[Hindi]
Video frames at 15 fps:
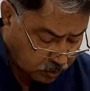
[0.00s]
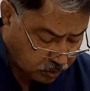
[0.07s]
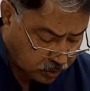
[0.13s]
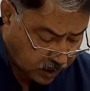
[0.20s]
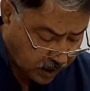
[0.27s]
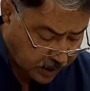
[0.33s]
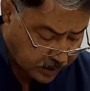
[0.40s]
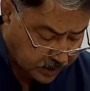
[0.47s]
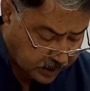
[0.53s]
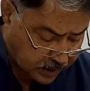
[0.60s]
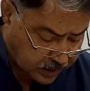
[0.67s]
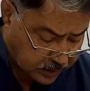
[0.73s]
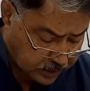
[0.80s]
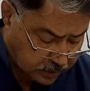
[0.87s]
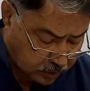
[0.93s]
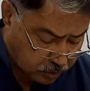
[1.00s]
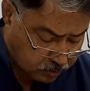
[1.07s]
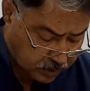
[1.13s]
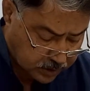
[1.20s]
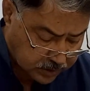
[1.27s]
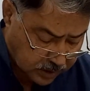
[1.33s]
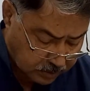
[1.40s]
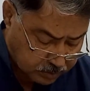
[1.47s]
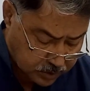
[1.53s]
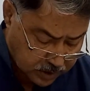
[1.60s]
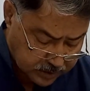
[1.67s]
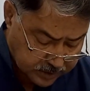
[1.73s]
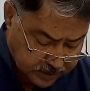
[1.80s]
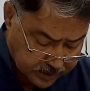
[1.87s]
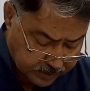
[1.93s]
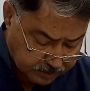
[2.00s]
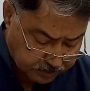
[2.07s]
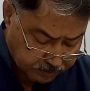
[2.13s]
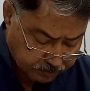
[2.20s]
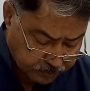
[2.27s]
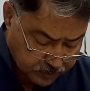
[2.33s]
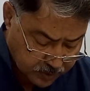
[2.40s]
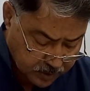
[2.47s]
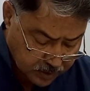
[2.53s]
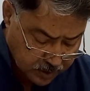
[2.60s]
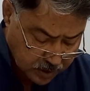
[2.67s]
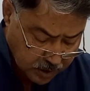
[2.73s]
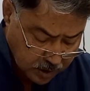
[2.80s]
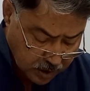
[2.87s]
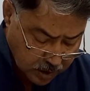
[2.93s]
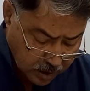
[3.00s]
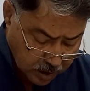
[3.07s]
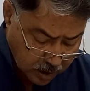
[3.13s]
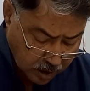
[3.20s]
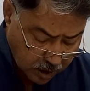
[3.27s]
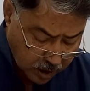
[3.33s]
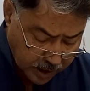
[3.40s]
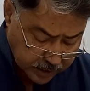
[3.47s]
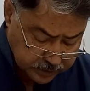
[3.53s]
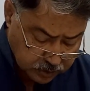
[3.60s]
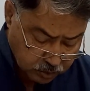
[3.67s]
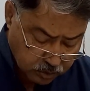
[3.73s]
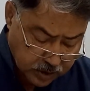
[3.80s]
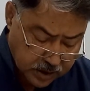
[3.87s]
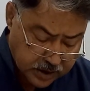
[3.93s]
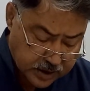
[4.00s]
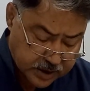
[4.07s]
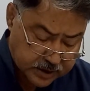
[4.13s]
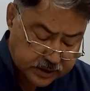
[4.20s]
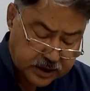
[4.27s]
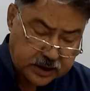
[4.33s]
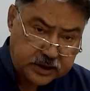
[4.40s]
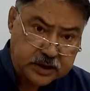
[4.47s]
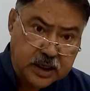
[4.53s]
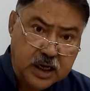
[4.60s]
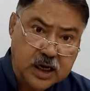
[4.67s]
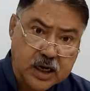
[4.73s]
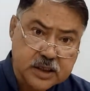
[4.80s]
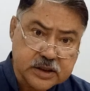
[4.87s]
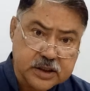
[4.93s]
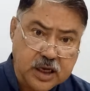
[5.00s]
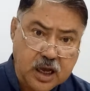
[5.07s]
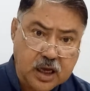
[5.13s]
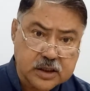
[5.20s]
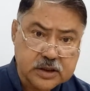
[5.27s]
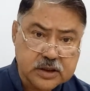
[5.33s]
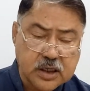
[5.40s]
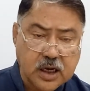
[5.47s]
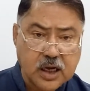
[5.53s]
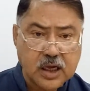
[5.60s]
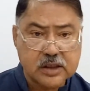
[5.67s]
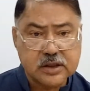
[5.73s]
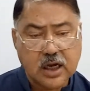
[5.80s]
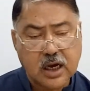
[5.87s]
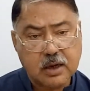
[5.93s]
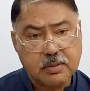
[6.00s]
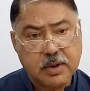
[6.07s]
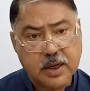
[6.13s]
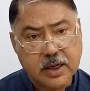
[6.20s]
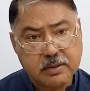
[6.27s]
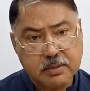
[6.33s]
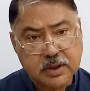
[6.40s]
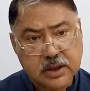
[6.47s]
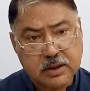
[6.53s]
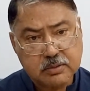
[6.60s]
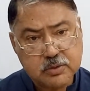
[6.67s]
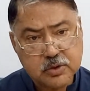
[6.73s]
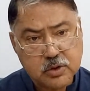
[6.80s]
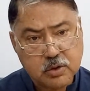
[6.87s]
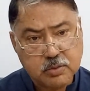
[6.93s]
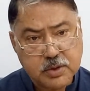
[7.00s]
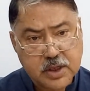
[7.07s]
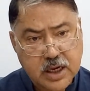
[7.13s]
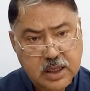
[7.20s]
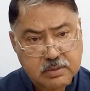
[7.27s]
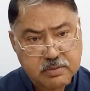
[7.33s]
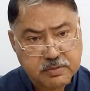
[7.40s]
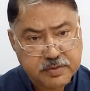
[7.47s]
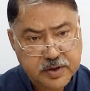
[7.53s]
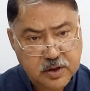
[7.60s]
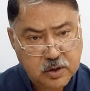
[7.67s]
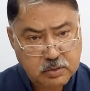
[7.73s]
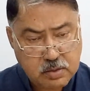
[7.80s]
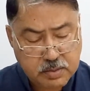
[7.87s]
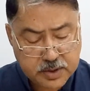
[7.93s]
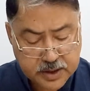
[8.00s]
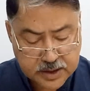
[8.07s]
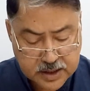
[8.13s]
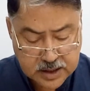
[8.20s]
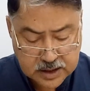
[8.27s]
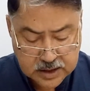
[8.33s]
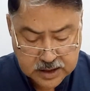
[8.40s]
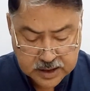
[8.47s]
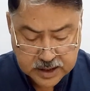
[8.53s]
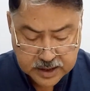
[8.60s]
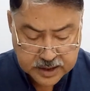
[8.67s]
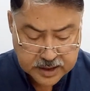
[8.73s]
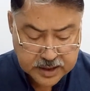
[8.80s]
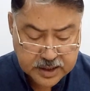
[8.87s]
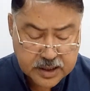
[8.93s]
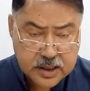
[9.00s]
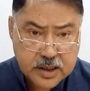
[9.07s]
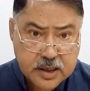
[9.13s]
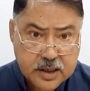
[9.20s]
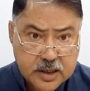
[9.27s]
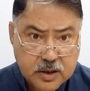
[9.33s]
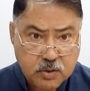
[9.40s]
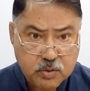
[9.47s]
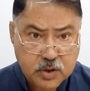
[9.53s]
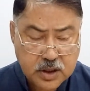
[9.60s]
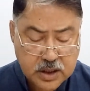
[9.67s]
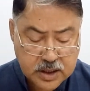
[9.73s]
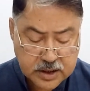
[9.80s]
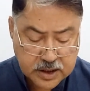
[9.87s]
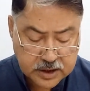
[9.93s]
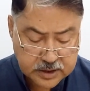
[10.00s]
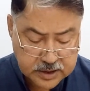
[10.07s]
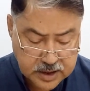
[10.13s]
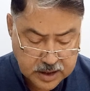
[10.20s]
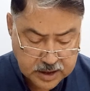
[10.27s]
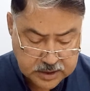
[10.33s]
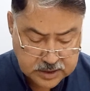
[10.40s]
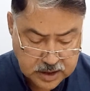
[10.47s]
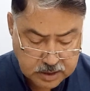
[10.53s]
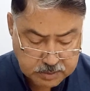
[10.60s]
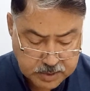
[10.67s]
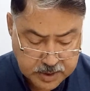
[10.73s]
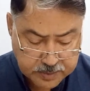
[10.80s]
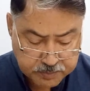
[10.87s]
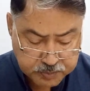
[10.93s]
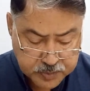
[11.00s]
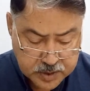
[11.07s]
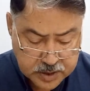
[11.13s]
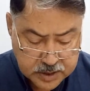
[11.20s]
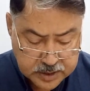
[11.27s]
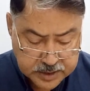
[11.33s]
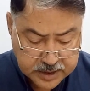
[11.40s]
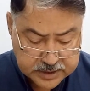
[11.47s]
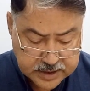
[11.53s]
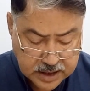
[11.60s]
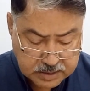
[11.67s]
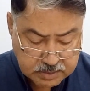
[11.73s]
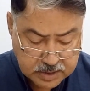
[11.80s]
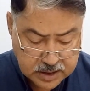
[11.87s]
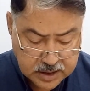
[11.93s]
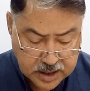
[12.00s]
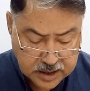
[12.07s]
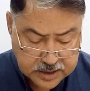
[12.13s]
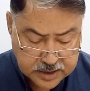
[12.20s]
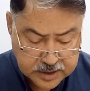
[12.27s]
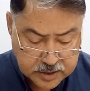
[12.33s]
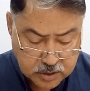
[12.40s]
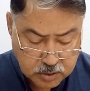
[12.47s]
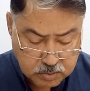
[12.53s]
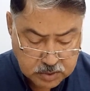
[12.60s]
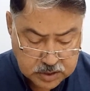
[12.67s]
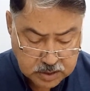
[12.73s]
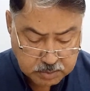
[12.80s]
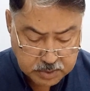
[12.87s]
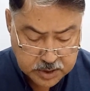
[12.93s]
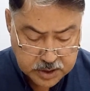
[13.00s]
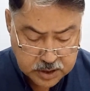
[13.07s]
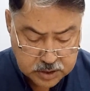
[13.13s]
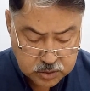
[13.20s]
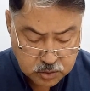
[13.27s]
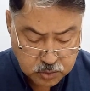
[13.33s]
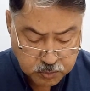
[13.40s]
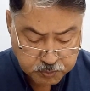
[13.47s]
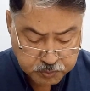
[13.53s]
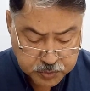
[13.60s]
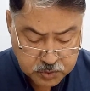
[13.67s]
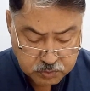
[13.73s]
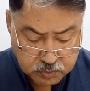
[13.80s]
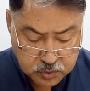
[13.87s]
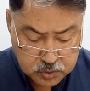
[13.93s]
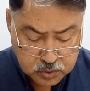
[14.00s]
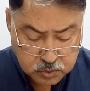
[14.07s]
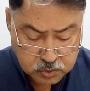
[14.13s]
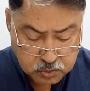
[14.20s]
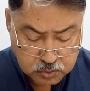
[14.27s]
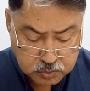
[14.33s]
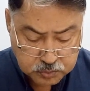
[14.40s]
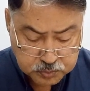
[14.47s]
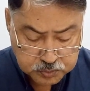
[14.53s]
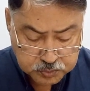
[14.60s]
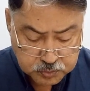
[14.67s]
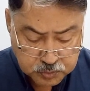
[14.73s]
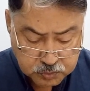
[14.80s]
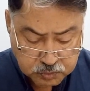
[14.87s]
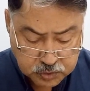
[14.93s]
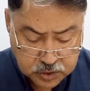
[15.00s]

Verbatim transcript: उलाय का लहम अजाब नज़ीम ऐसों के लिए दर्दनाक अजाब है मतलब जो भी आदमी फ़िरक़ों में बटेगा अल्लाह कह रहे हैं कि उनके लिए दर्दनाक अजाब है नक्शात में अल्लाह कहते हैं योम तबैज़ो हूँ व